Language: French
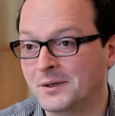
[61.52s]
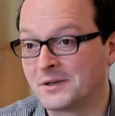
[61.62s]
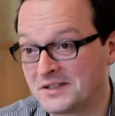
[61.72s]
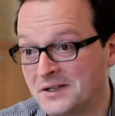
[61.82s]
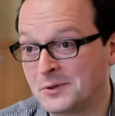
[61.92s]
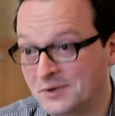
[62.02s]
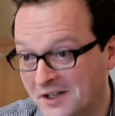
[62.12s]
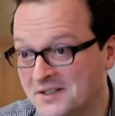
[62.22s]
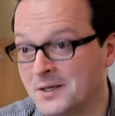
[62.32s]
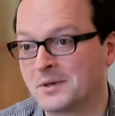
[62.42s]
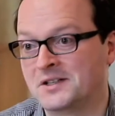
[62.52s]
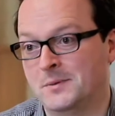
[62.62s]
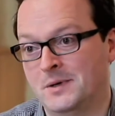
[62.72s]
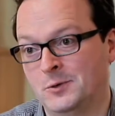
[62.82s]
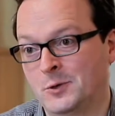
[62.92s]
prestations très appréciées
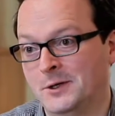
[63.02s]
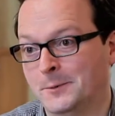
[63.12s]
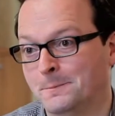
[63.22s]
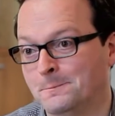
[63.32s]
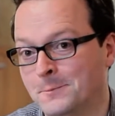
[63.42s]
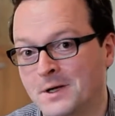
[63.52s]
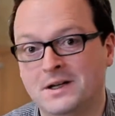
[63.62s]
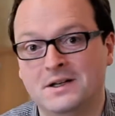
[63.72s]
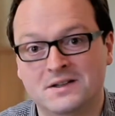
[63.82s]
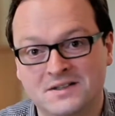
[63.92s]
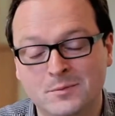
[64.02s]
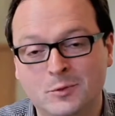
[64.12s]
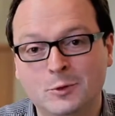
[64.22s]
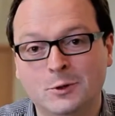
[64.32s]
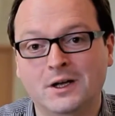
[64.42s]
par nos clients. C'est
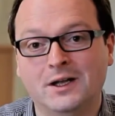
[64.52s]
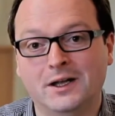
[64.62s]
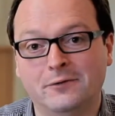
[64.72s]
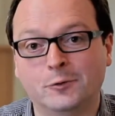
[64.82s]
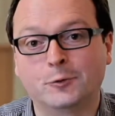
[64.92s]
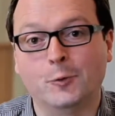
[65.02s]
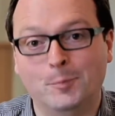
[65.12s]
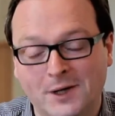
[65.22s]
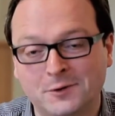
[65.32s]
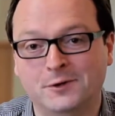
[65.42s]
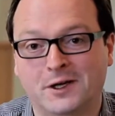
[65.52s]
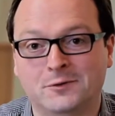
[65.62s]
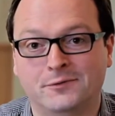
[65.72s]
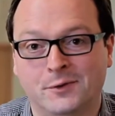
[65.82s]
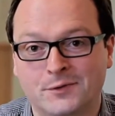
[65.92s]
beau et votre partenaire
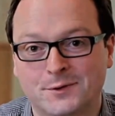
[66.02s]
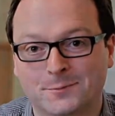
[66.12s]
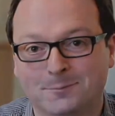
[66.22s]
confiance.